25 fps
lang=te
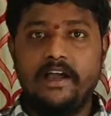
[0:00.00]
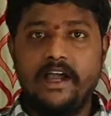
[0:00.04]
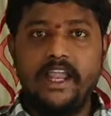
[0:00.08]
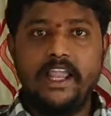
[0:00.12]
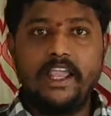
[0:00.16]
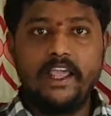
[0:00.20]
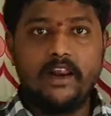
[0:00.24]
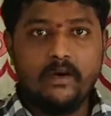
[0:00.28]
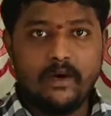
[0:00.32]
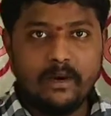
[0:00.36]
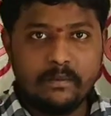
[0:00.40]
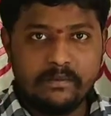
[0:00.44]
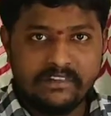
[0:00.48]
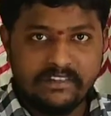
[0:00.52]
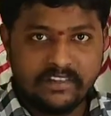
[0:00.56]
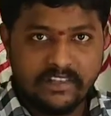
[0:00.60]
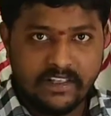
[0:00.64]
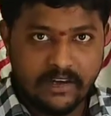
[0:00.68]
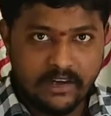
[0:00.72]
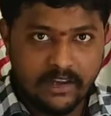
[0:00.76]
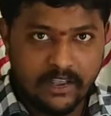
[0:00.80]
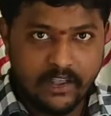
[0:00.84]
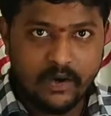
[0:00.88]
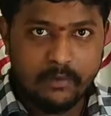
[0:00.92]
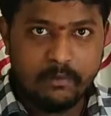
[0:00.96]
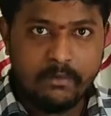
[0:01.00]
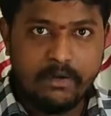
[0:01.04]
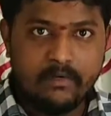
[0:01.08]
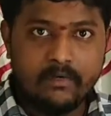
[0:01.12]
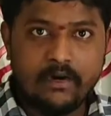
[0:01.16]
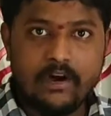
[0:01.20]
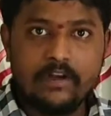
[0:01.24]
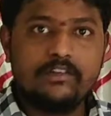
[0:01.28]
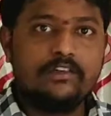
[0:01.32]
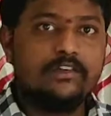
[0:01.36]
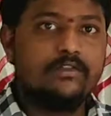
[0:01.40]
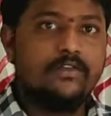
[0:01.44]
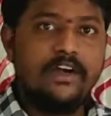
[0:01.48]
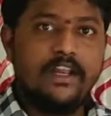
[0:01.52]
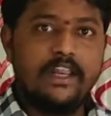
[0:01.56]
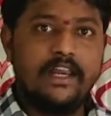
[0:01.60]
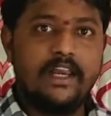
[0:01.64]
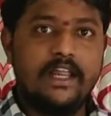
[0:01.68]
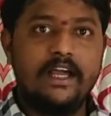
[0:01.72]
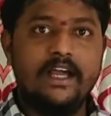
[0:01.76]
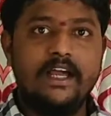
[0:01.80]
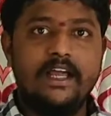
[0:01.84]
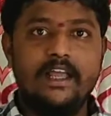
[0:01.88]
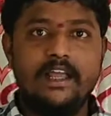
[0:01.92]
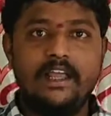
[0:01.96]
హాయ్ హలో నమస్తే నేను మీ వాసు విడల
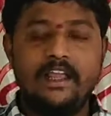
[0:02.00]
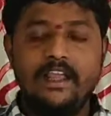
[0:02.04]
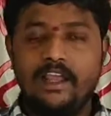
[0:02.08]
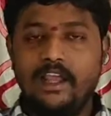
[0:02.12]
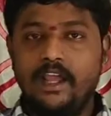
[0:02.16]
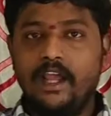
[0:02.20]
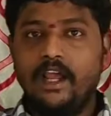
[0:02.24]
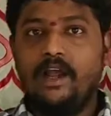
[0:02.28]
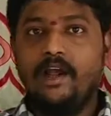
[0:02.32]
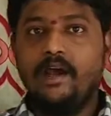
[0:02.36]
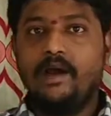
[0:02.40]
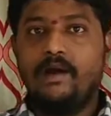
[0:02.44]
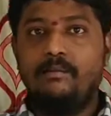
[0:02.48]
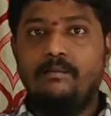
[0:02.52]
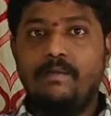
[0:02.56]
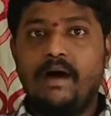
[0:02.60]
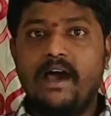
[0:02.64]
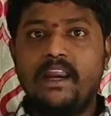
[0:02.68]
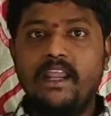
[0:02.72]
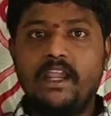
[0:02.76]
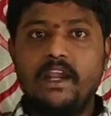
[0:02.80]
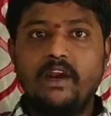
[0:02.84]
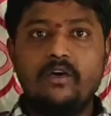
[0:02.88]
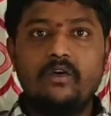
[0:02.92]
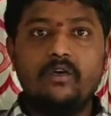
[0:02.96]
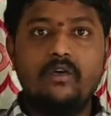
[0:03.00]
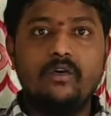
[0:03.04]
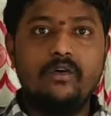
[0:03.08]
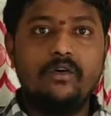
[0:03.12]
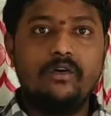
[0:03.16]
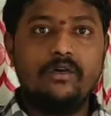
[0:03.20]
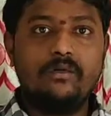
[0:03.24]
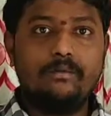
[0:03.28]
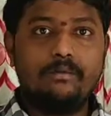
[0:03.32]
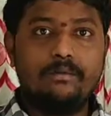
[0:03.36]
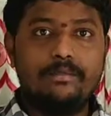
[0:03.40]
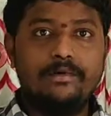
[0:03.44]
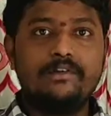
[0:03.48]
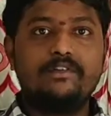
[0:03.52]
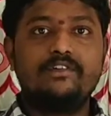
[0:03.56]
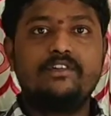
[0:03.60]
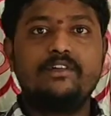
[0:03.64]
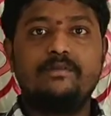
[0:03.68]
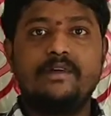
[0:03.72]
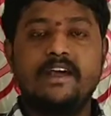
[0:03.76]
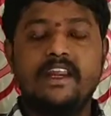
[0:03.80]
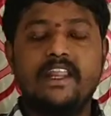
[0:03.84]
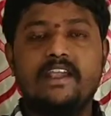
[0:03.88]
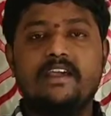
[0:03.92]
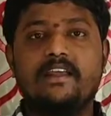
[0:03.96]
మార్కెట్లో
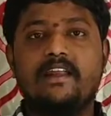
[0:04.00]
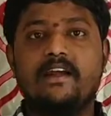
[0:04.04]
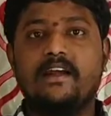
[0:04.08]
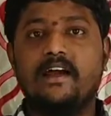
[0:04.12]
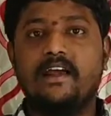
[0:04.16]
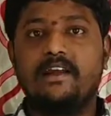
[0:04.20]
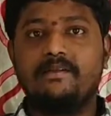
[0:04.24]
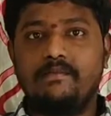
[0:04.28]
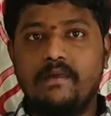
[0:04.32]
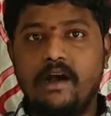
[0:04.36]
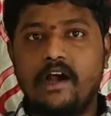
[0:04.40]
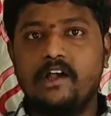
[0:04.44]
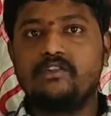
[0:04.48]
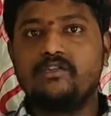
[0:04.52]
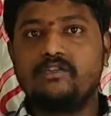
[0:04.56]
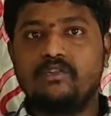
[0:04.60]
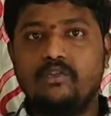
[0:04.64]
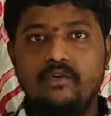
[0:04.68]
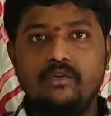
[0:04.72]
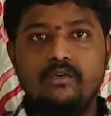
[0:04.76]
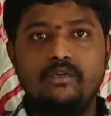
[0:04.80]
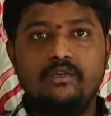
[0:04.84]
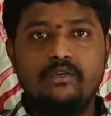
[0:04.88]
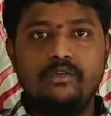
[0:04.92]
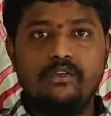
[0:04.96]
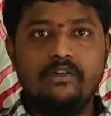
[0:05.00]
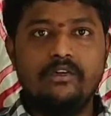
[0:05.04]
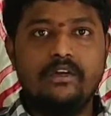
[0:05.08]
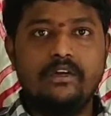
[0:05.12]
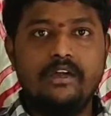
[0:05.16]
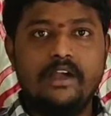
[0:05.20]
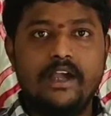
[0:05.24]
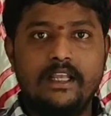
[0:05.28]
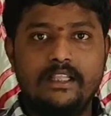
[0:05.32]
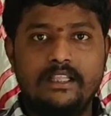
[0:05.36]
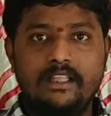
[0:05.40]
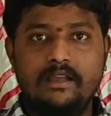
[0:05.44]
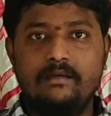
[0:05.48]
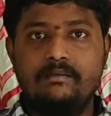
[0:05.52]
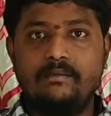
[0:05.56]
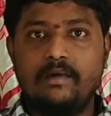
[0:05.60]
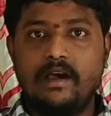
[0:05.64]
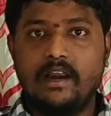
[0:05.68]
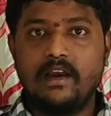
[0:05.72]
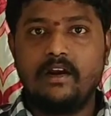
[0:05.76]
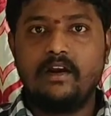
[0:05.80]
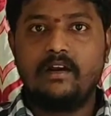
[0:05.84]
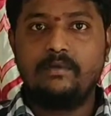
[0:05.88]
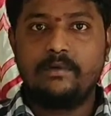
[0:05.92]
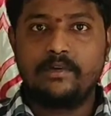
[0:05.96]
ప్రస్తుతం అనేక రకాల మాస్కులు అయితే
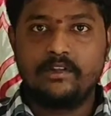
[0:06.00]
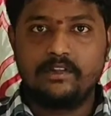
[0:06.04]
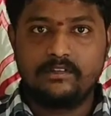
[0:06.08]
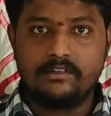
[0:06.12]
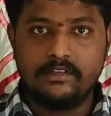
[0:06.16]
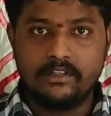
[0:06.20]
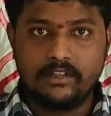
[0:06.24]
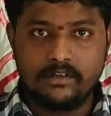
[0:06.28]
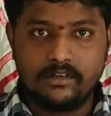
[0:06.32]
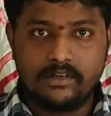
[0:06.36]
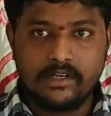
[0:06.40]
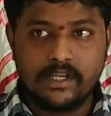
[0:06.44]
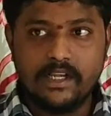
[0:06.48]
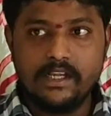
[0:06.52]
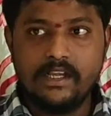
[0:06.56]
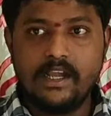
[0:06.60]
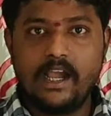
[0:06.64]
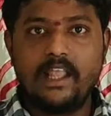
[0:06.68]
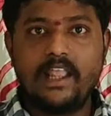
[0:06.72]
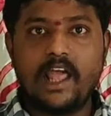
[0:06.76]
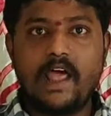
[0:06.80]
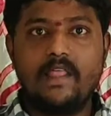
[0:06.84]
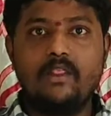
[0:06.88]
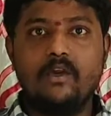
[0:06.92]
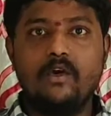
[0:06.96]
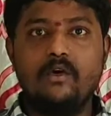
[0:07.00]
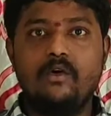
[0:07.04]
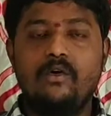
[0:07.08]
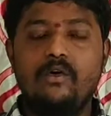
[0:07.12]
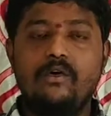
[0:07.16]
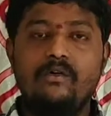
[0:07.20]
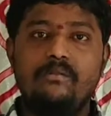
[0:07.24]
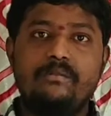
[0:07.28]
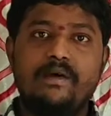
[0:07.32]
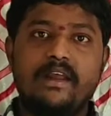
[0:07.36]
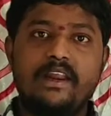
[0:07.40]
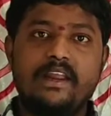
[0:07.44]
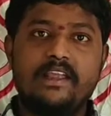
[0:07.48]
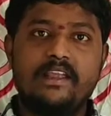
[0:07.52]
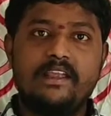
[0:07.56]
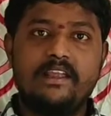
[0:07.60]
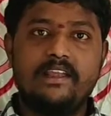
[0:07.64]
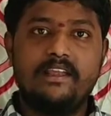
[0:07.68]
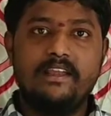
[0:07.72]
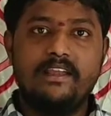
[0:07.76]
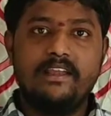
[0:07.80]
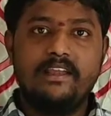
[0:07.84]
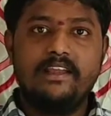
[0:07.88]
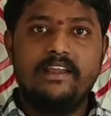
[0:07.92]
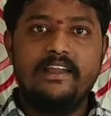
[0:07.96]
మార్కెట్లో ప్రస్తుతం అయితే ఉన్నాయి అందులో మనకి
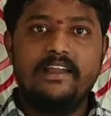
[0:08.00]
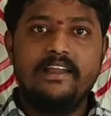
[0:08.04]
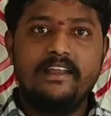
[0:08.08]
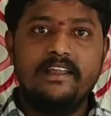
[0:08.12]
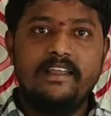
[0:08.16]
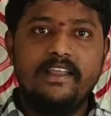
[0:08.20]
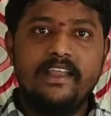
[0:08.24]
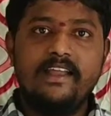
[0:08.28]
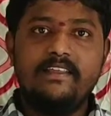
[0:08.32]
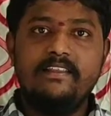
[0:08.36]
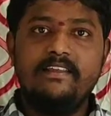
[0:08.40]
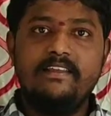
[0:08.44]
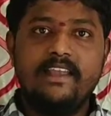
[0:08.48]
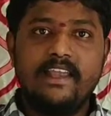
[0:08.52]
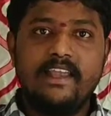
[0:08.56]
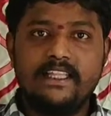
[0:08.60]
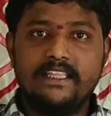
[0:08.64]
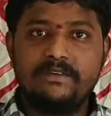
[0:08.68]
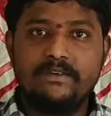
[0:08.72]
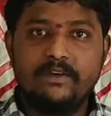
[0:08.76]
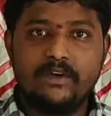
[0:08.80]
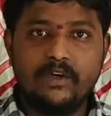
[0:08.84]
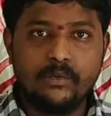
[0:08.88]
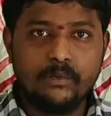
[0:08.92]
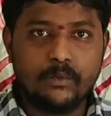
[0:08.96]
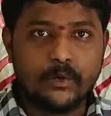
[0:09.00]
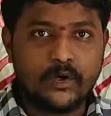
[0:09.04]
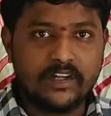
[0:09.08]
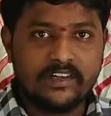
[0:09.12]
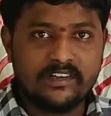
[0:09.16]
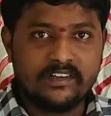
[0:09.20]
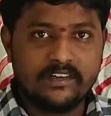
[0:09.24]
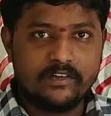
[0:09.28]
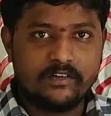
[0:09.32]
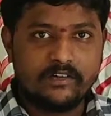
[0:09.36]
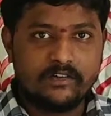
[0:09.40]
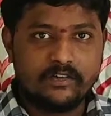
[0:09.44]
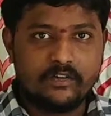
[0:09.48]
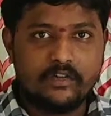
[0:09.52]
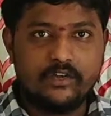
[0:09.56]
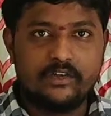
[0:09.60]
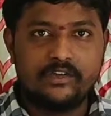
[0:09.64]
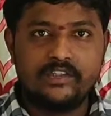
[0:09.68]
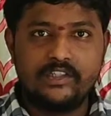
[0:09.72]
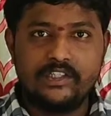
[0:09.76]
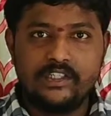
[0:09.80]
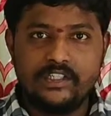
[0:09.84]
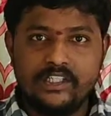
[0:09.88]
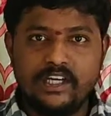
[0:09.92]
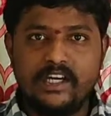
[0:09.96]
ఏది ఎంతవరకు ప్రొడక్షన్ ఇస్తుందో
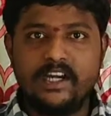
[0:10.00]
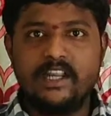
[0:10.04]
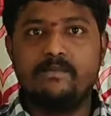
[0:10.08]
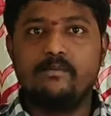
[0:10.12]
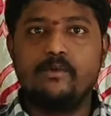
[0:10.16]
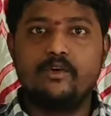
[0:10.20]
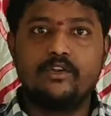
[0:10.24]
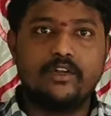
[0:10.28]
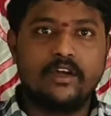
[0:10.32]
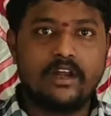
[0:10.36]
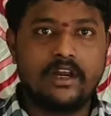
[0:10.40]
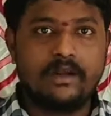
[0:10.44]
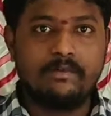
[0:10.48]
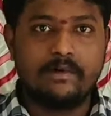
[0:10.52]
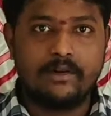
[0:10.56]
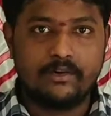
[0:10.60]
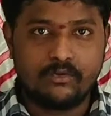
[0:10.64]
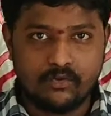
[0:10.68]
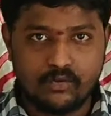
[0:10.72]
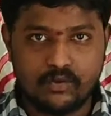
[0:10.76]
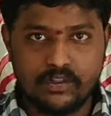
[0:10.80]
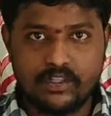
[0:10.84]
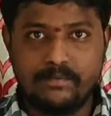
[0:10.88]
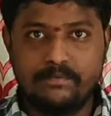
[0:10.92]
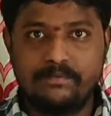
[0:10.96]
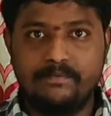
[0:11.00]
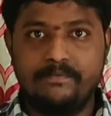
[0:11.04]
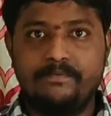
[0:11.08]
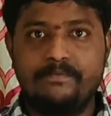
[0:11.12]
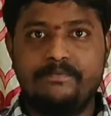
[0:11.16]
చిన్న డెమో ద్వారా మనం చూద్దాం